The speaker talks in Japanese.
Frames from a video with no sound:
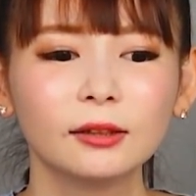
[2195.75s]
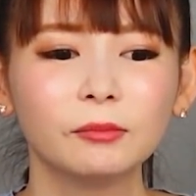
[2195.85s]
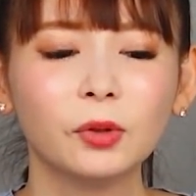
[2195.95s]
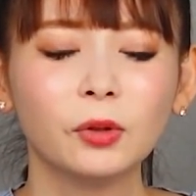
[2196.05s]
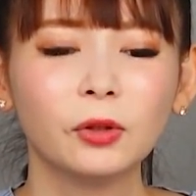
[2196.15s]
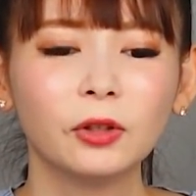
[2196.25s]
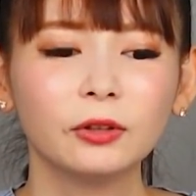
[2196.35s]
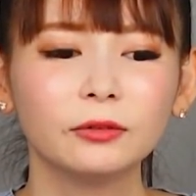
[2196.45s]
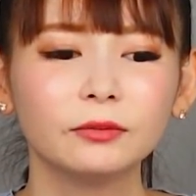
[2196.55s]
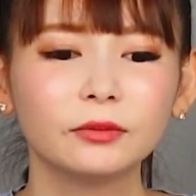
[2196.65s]

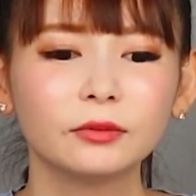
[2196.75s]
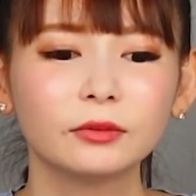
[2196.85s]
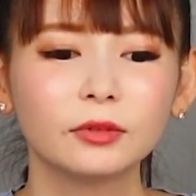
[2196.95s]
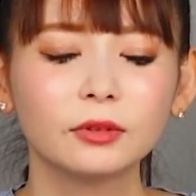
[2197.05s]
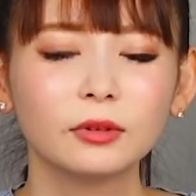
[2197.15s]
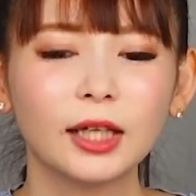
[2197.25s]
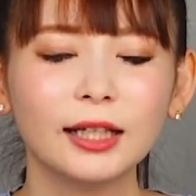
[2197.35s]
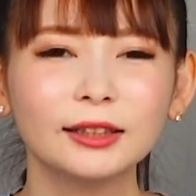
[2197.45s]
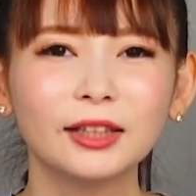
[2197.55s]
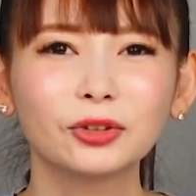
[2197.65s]
もうお
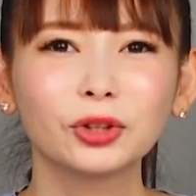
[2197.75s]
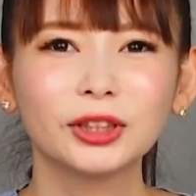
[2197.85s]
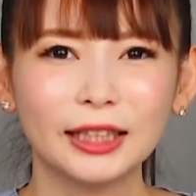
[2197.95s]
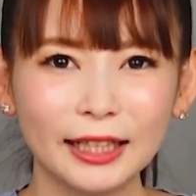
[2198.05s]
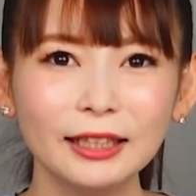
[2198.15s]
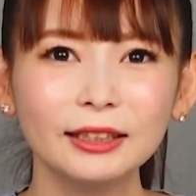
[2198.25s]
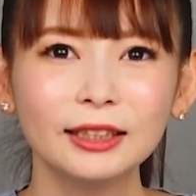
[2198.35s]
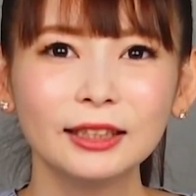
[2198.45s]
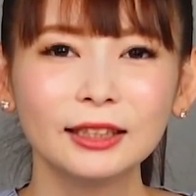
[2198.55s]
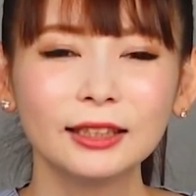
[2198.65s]
母さんとして
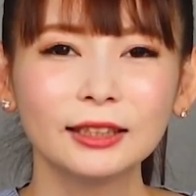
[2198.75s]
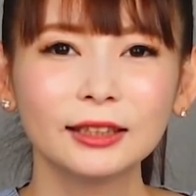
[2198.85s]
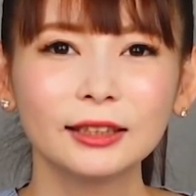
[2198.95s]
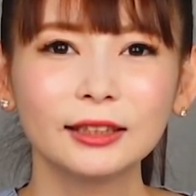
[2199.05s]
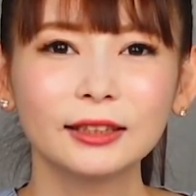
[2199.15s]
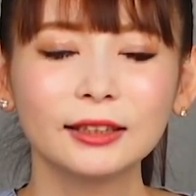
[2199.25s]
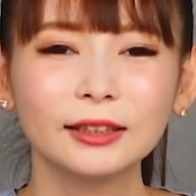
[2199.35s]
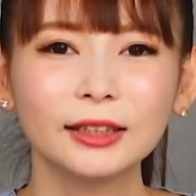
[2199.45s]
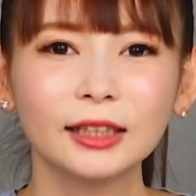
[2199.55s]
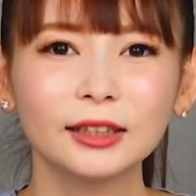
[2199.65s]

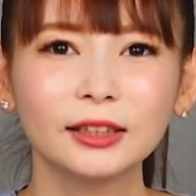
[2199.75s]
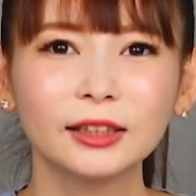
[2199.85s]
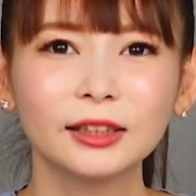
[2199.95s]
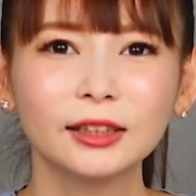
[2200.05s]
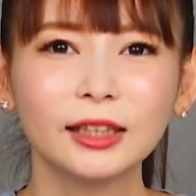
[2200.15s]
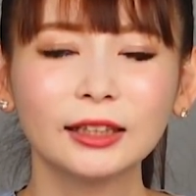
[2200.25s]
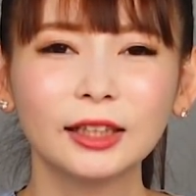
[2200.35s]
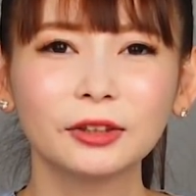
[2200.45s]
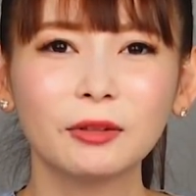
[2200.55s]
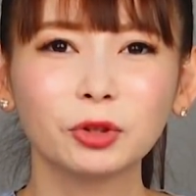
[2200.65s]
幸せになっ
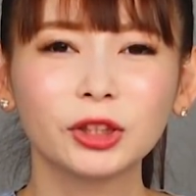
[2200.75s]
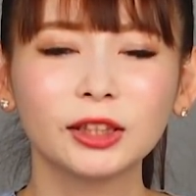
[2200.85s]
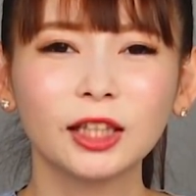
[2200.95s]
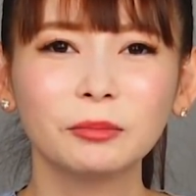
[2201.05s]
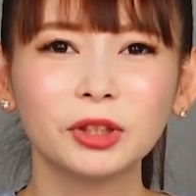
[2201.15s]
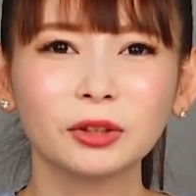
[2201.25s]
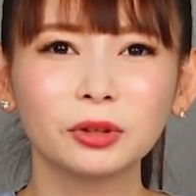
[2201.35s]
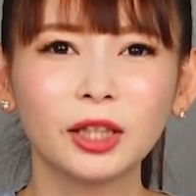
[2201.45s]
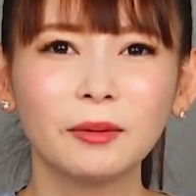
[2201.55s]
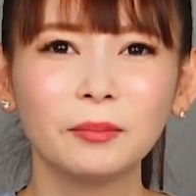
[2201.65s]
てるかもしれない美
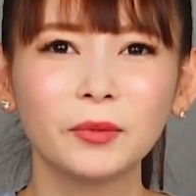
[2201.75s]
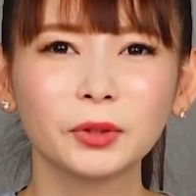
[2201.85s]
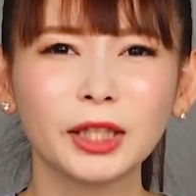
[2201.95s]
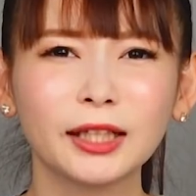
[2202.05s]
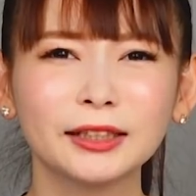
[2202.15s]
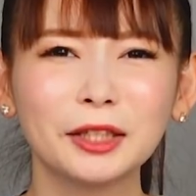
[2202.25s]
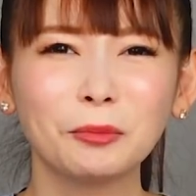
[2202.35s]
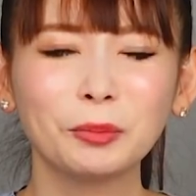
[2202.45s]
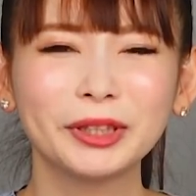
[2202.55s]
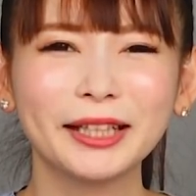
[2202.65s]
里さんの世界線
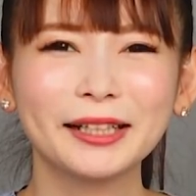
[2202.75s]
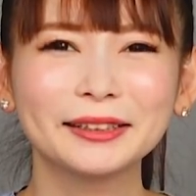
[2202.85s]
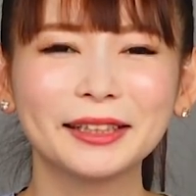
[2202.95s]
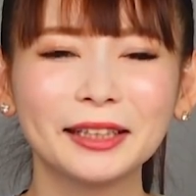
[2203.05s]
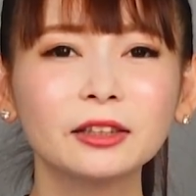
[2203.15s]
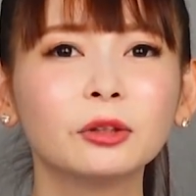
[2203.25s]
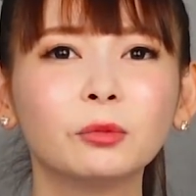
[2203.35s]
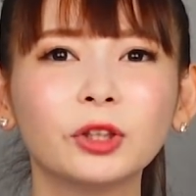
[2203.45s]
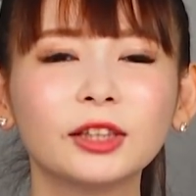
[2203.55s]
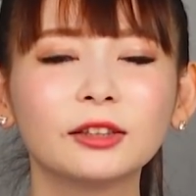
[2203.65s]
も見たかったなって
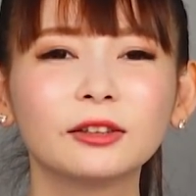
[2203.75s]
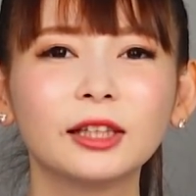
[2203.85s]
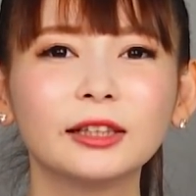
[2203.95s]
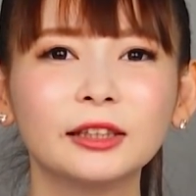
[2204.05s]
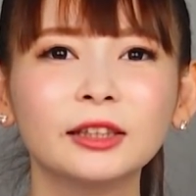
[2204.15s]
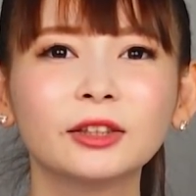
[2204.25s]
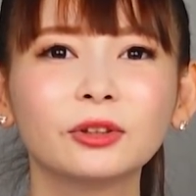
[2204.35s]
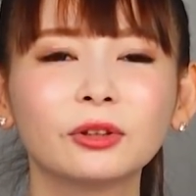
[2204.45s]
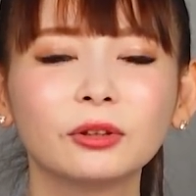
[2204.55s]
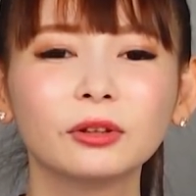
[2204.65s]
思わせるぐらいに、
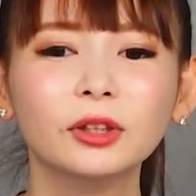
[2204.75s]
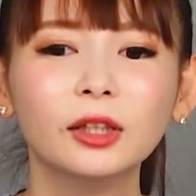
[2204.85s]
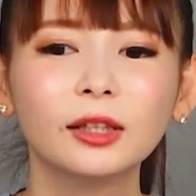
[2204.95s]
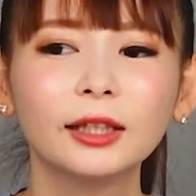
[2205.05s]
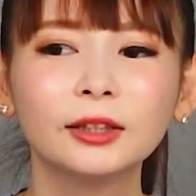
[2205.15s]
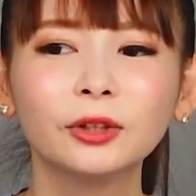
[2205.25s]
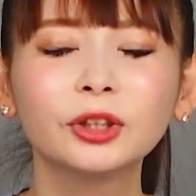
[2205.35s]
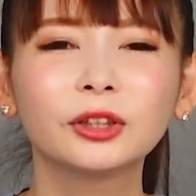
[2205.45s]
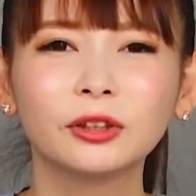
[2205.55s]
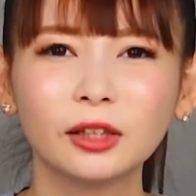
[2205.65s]
ちょっと梶良
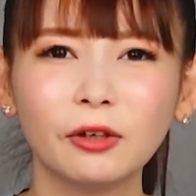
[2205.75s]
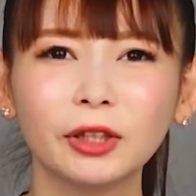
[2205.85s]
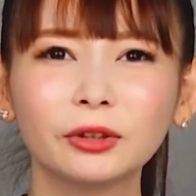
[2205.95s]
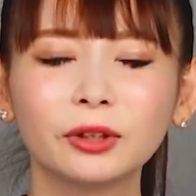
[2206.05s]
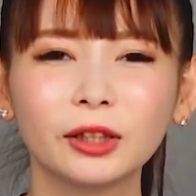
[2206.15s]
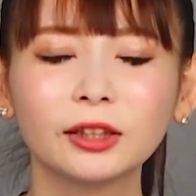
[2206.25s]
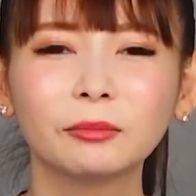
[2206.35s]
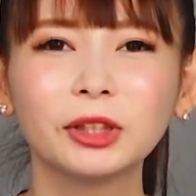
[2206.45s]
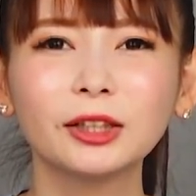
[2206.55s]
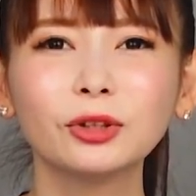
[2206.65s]
二君がかわいそうだなって。
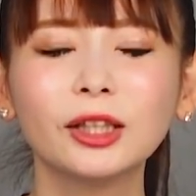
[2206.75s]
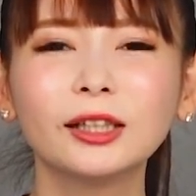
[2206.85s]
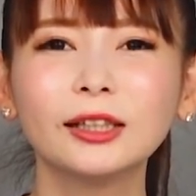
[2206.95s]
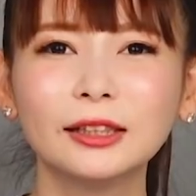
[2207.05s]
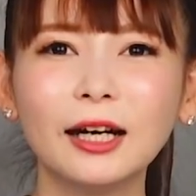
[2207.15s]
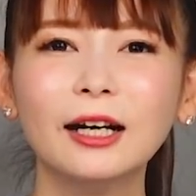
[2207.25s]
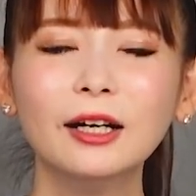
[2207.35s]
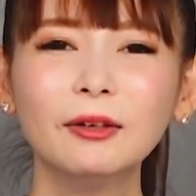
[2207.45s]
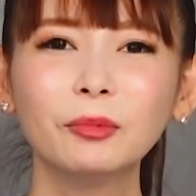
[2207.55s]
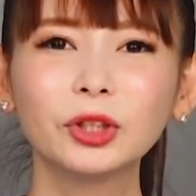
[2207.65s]
美里さんが
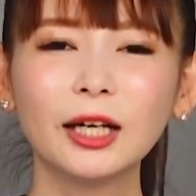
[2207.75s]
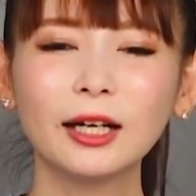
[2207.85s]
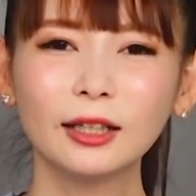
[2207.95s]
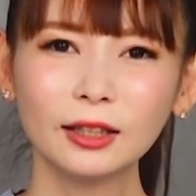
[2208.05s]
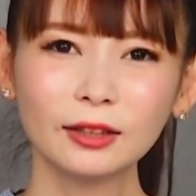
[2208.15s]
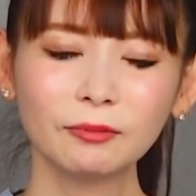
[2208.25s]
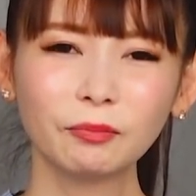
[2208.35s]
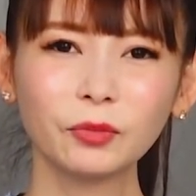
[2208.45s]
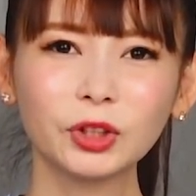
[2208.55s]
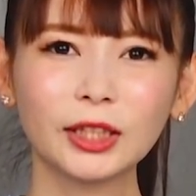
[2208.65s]
さ、
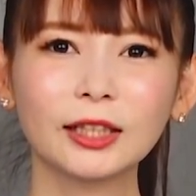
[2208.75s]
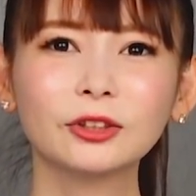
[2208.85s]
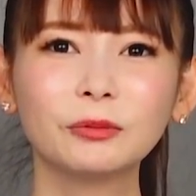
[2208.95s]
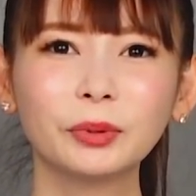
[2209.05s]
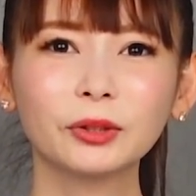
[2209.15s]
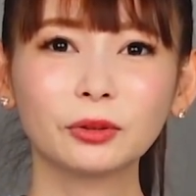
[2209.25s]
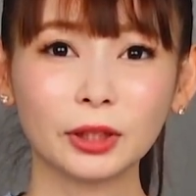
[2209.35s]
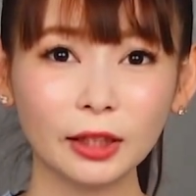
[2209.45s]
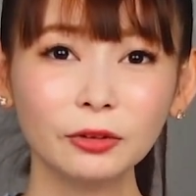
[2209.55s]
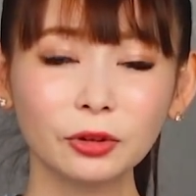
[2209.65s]
もうセカンドインパクト
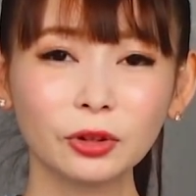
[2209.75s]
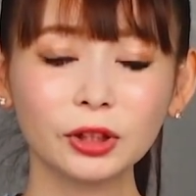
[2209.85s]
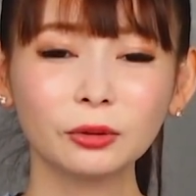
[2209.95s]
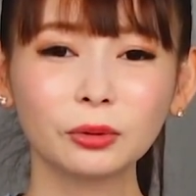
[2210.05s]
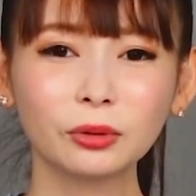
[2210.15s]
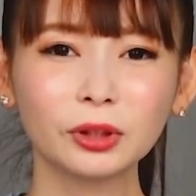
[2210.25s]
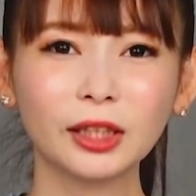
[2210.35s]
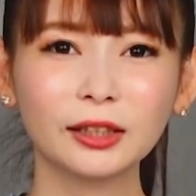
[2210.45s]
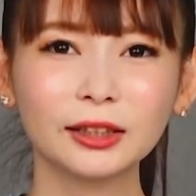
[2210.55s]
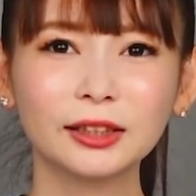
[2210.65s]
かなの時にお父
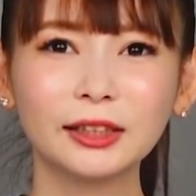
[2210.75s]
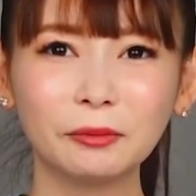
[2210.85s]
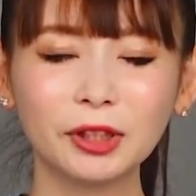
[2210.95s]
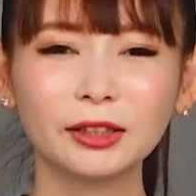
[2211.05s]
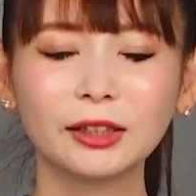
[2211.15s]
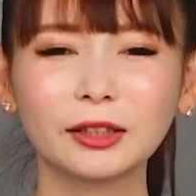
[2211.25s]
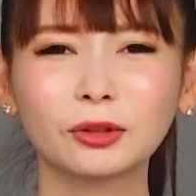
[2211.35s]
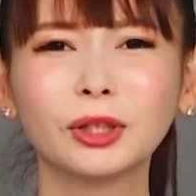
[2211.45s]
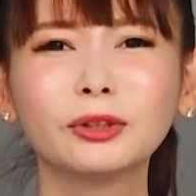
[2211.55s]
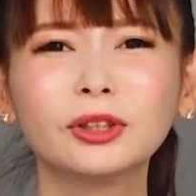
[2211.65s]
さんが死んでみたいな、なんか
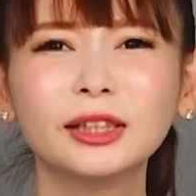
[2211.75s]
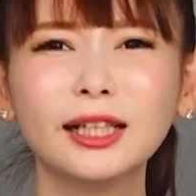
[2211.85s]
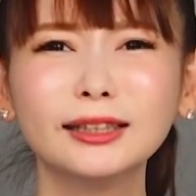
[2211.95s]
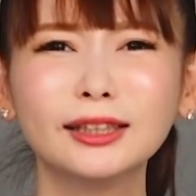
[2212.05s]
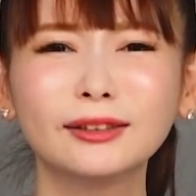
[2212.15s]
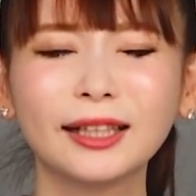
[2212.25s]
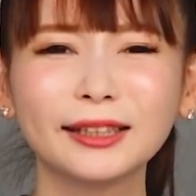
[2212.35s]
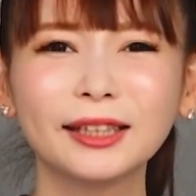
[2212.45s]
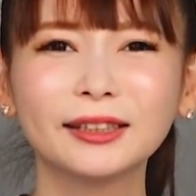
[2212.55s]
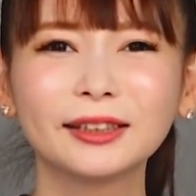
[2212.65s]
それを繰り返してるだ
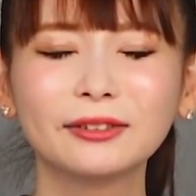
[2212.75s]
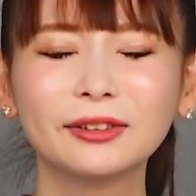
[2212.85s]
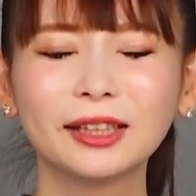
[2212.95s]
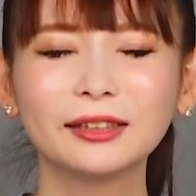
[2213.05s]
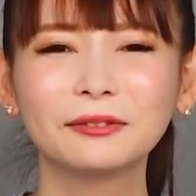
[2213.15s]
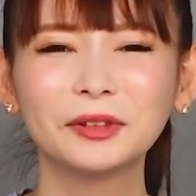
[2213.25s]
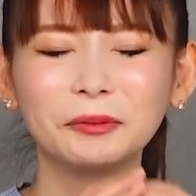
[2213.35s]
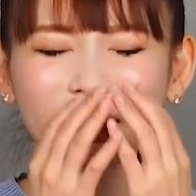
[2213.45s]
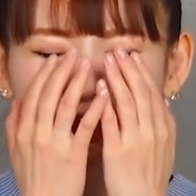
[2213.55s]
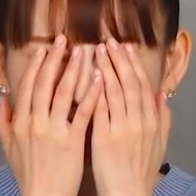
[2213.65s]
けじゃんっていう風になる。で
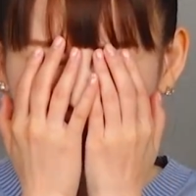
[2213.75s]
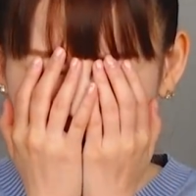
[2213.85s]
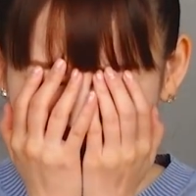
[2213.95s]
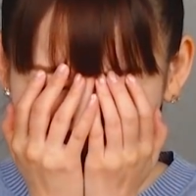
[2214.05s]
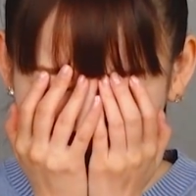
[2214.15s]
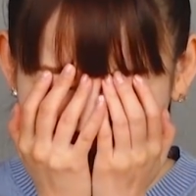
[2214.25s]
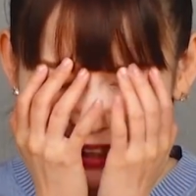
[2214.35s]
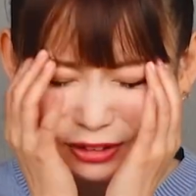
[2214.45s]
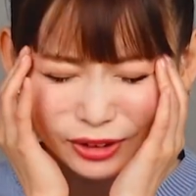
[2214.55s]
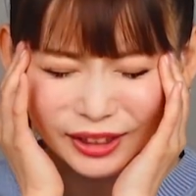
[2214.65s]
もなんかそれがまた似
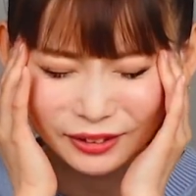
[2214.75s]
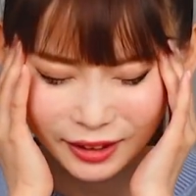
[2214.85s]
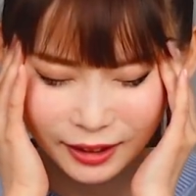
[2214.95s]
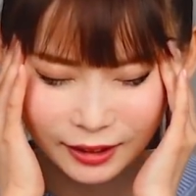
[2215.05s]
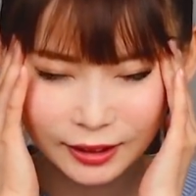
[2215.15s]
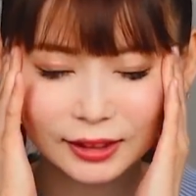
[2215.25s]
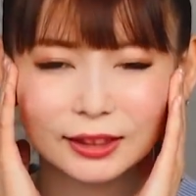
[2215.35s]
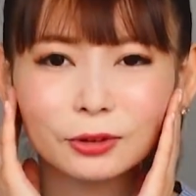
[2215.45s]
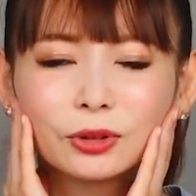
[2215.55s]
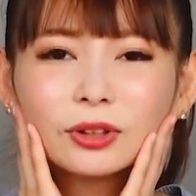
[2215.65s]
合うっていうね、悲し
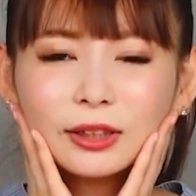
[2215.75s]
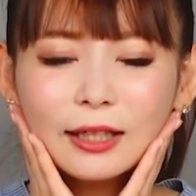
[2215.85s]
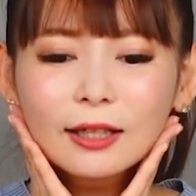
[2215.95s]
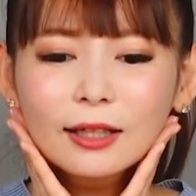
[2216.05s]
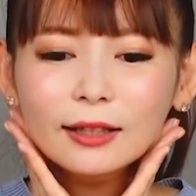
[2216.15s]
いことにね。